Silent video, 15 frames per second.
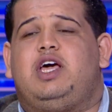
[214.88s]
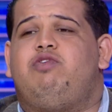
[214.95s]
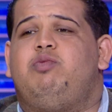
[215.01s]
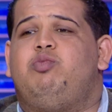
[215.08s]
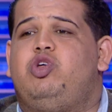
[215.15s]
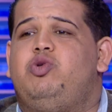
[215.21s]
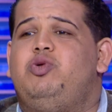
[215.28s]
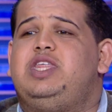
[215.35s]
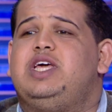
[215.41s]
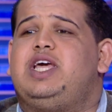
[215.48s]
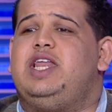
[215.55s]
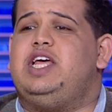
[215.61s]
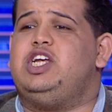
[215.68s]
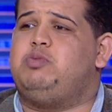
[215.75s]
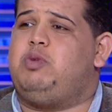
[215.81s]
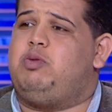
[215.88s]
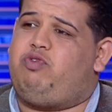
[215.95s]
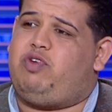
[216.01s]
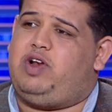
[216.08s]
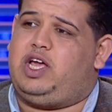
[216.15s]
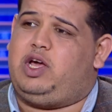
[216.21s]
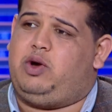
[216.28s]
في مدونتي كان اشمل من
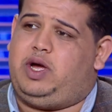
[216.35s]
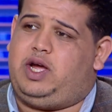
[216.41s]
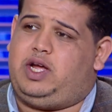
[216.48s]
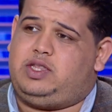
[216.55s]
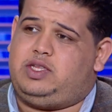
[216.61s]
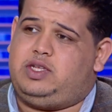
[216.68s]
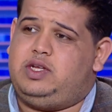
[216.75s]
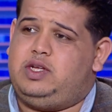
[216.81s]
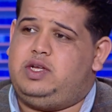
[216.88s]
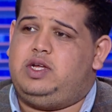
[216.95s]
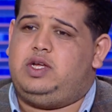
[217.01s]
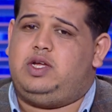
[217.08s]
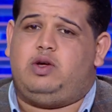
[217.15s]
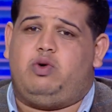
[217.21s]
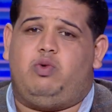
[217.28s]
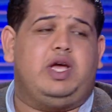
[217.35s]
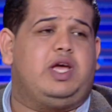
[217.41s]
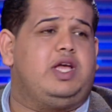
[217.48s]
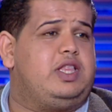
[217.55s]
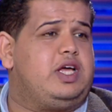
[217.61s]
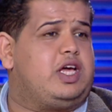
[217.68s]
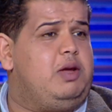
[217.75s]
فلاقه واحد
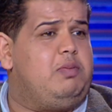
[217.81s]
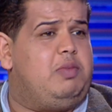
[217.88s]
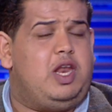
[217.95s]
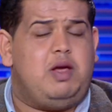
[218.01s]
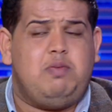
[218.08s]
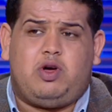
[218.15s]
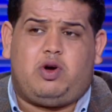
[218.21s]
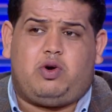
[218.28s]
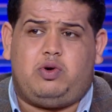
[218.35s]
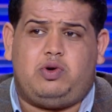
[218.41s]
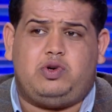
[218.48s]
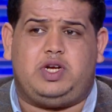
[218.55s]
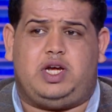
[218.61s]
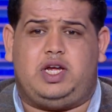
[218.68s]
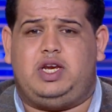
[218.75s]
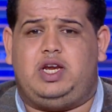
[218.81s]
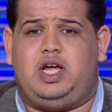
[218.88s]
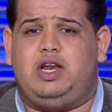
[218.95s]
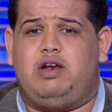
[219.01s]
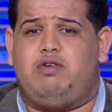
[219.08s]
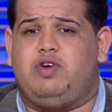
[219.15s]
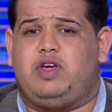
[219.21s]
ولكن تقريبا لم يخرج عن
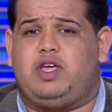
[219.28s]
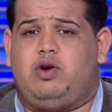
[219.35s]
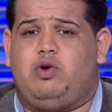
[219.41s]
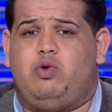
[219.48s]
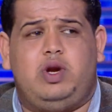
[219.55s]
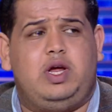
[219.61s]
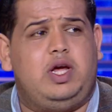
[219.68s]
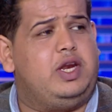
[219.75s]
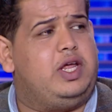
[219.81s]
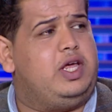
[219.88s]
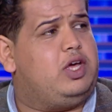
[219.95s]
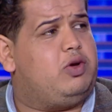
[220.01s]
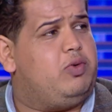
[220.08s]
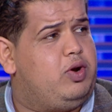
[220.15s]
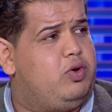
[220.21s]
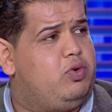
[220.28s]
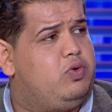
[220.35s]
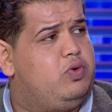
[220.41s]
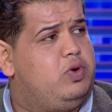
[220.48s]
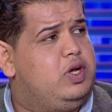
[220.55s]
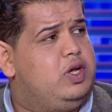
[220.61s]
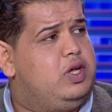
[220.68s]
عن الفكره الاولى ناهيك
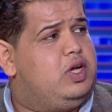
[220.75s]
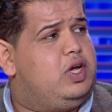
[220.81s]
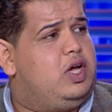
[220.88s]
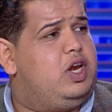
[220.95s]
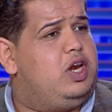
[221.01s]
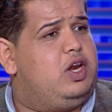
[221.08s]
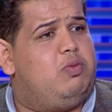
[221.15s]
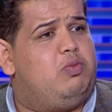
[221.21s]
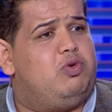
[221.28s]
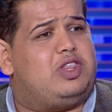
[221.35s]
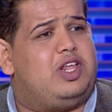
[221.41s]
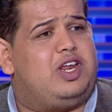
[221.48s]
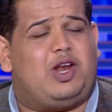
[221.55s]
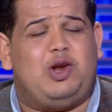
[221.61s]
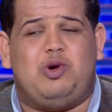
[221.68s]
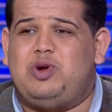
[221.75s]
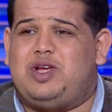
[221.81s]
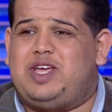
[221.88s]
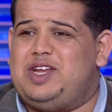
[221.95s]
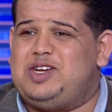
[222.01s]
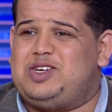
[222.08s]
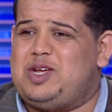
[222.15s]
انه المنطلق الاول
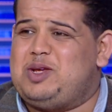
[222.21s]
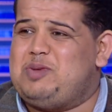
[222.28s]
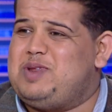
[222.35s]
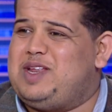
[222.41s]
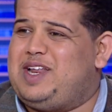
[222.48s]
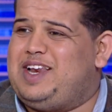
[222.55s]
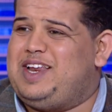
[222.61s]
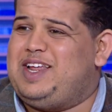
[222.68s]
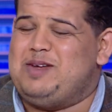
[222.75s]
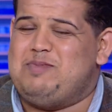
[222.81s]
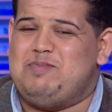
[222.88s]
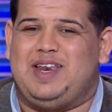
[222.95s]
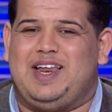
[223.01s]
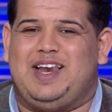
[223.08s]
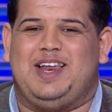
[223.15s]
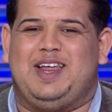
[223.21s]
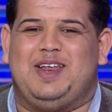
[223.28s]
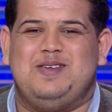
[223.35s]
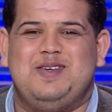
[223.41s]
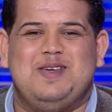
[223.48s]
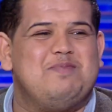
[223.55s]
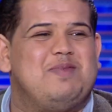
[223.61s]
كان شيء من الـ من الـ
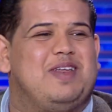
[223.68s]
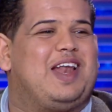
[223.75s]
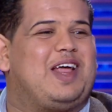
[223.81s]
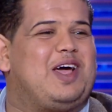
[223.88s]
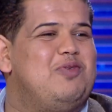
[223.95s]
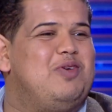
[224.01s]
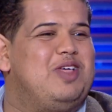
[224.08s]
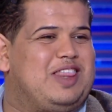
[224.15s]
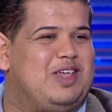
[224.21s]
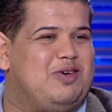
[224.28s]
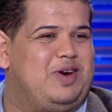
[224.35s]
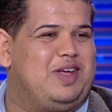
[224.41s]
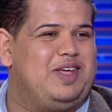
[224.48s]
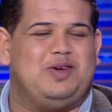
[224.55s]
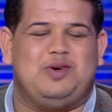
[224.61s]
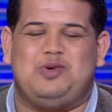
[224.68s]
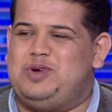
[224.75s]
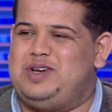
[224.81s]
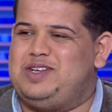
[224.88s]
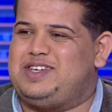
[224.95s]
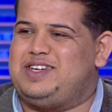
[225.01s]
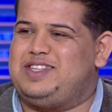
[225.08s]
من القول الثوري هو
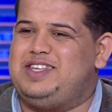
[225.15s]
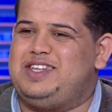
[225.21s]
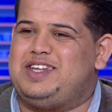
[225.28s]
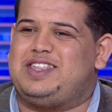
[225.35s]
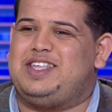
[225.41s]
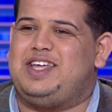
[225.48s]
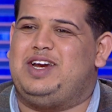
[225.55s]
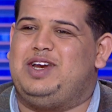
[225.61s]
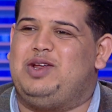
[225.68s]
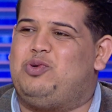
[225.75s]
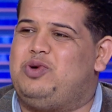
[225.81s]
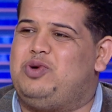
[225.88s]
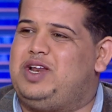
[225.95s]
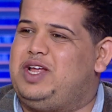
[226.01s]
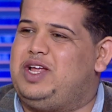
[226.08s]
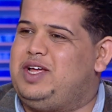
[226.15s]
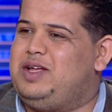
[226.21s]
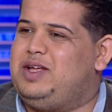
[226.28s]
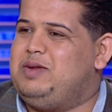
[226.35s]
نصر الدين اختار ان يكون انا